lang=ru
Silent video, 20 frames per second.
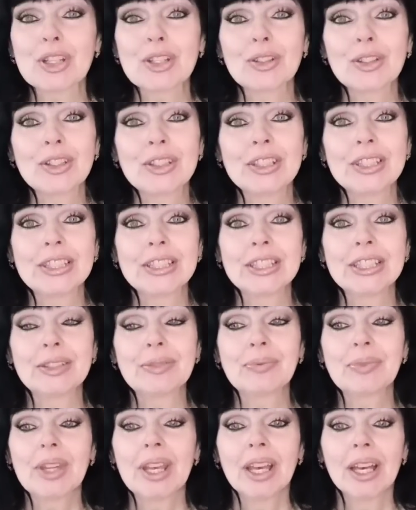пришлось
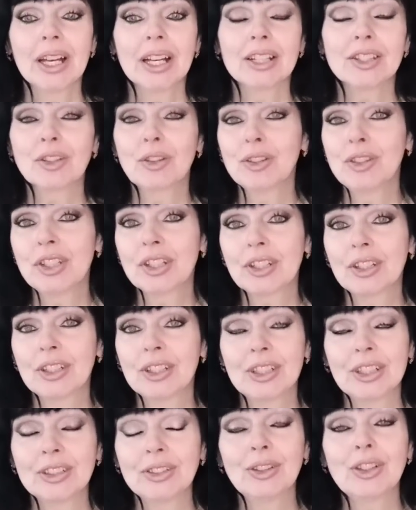идти. А зонтик,
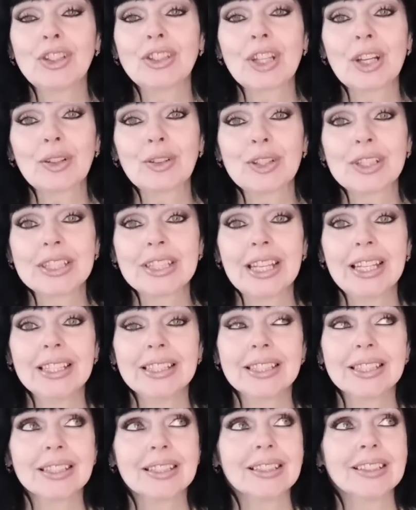э, дождь такой,
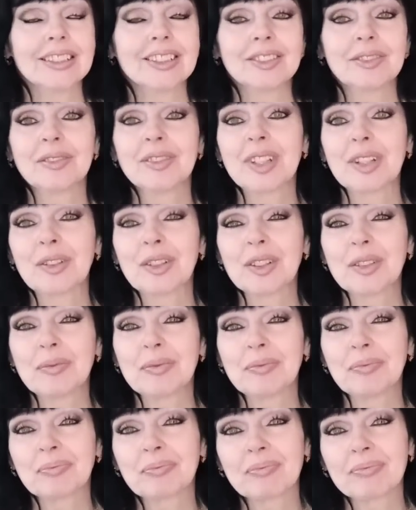знаете,
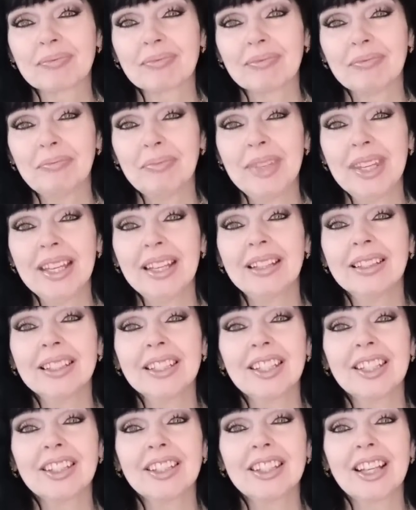такой
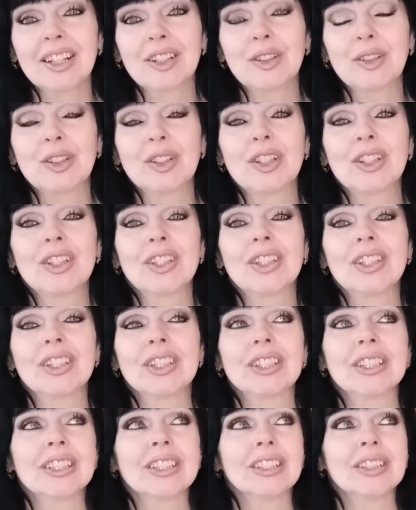мелкий, такой
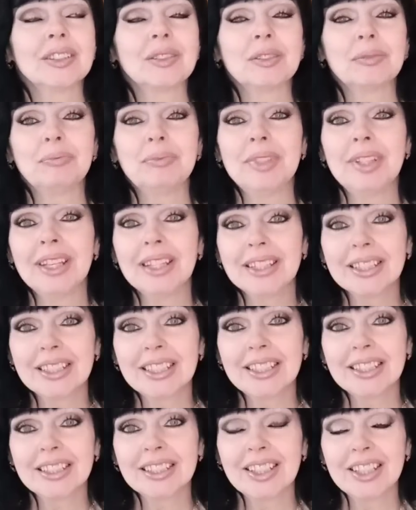э,
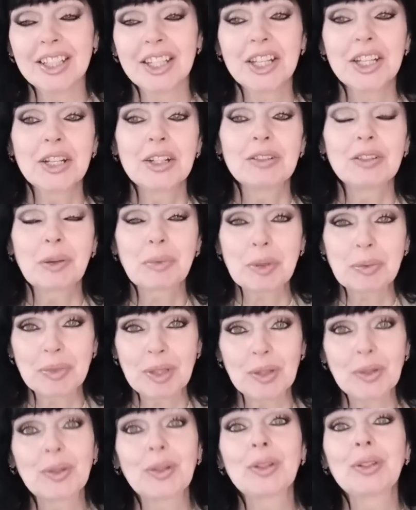медленный, в общем,
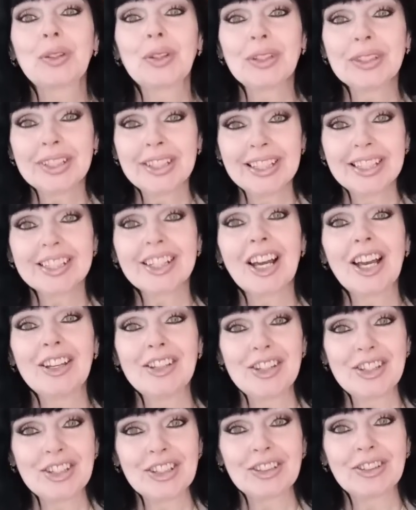такой
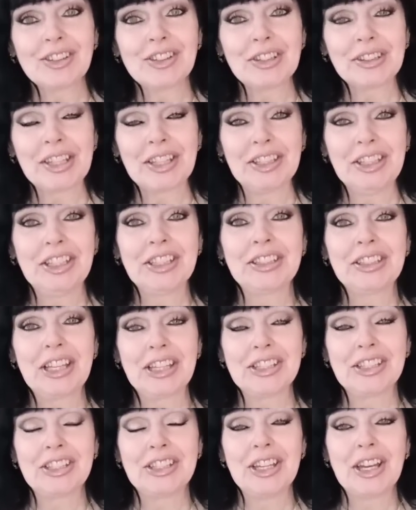долгоиграющий дождик. Такие
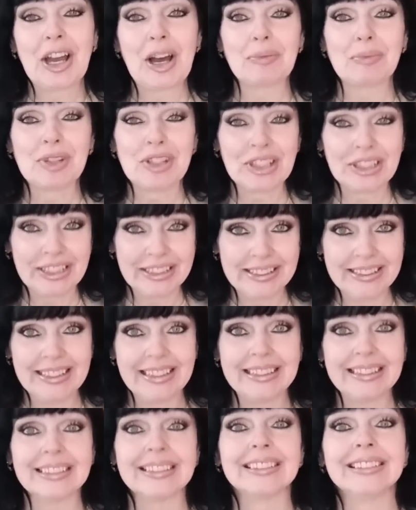дожди, обычно
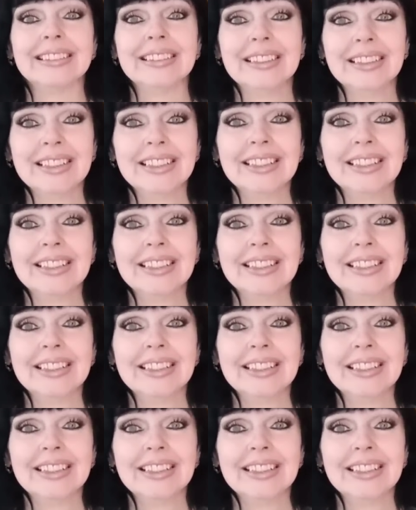такие они